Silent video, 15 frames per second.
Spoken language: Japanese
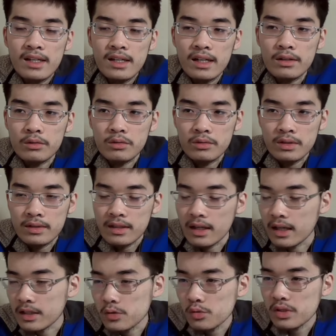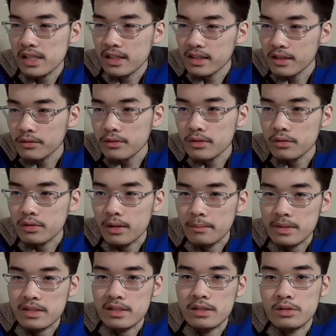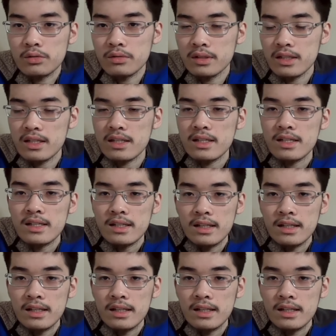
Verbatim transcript: あの、なんか過剰にやり合うっていうのは別にそんなに、